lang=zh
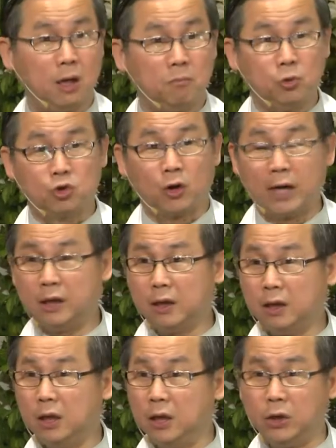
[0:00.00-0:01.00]
不穿
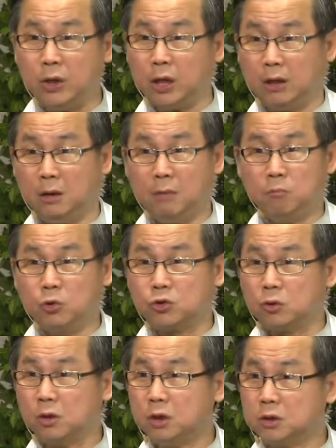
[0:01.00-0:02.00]
绿的，不
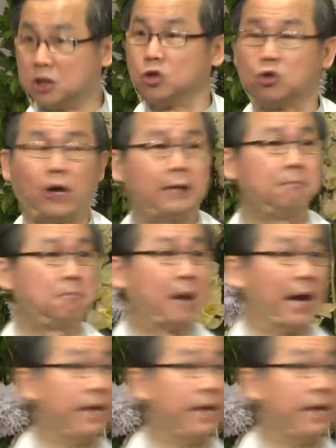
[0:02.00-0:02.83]
只是穿白